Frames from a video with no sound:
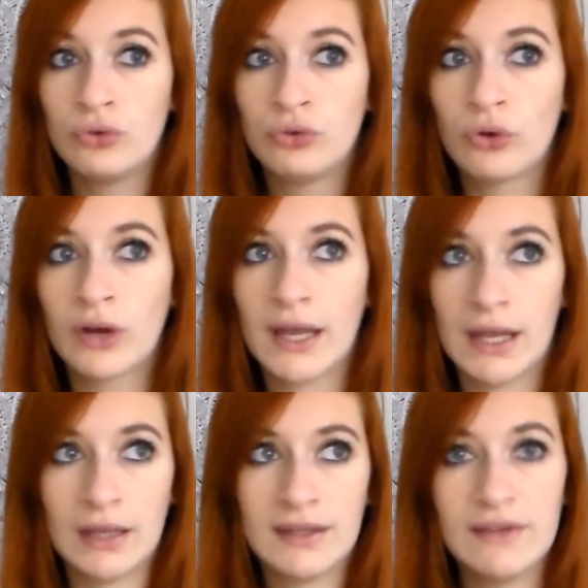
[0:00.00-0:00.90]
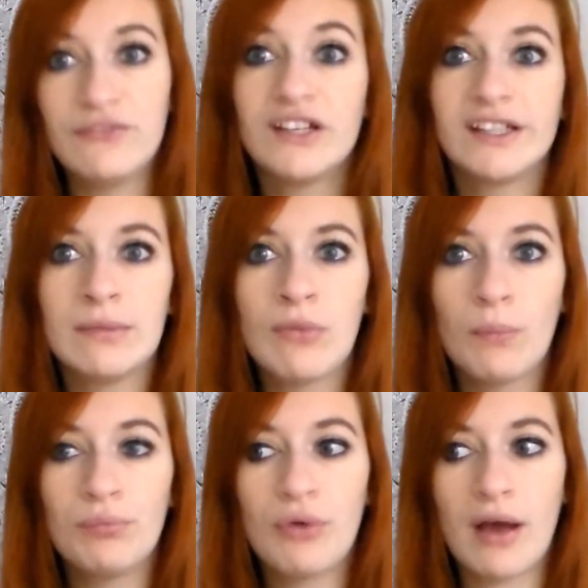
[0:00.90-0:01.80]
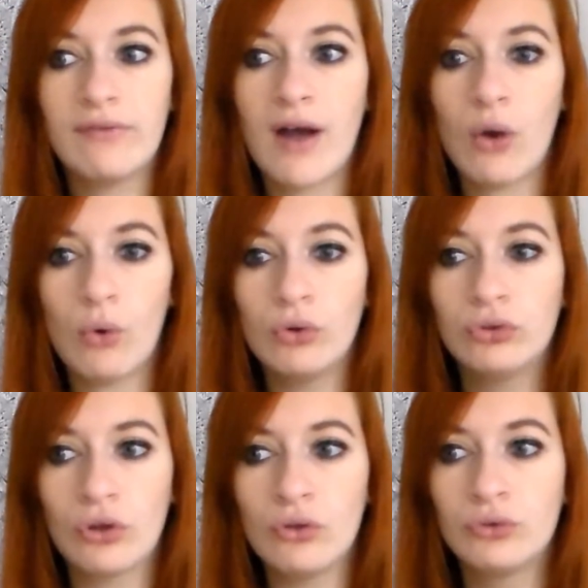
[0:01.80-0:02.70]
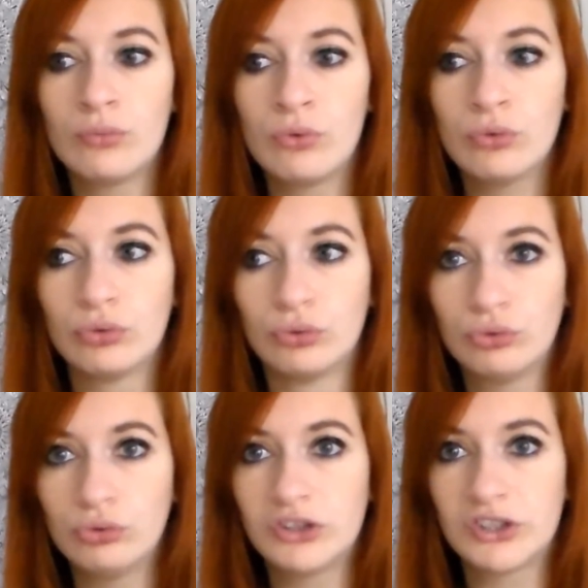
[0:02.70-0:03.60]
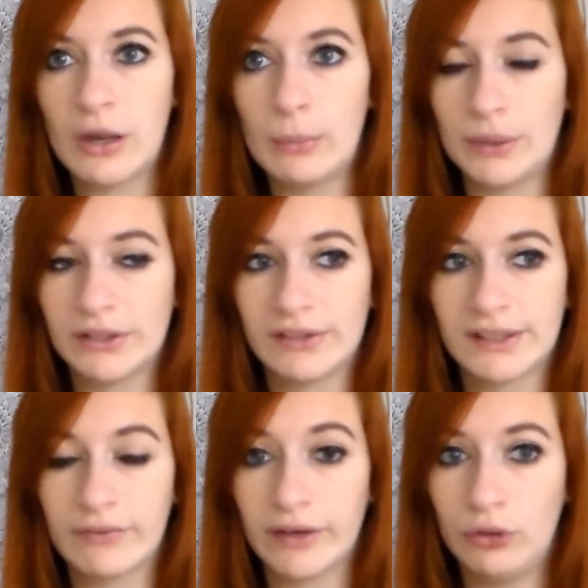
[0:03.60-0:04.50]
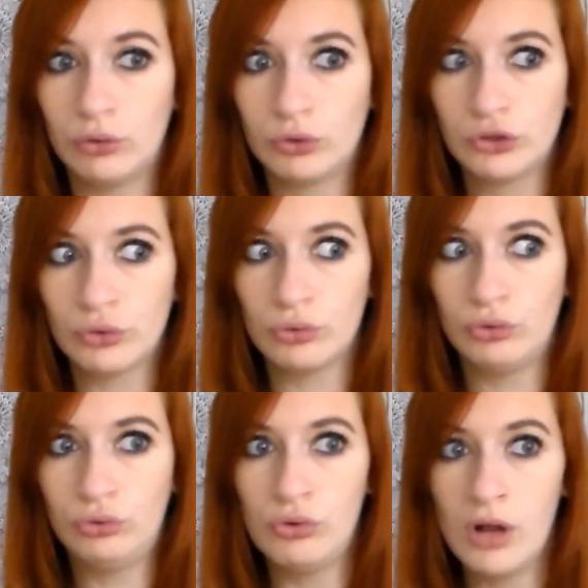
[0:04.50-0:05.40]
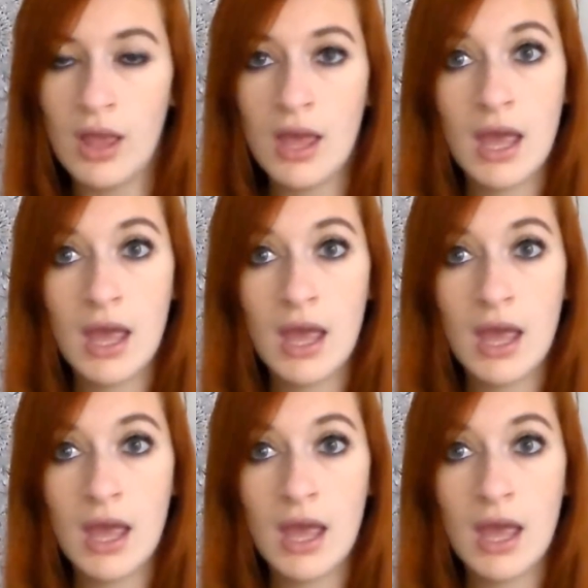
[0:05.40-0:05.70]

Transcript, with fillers: J'aurais difficilement pu avoir autant de monde toute seule parce que c'est vrai que sur le coup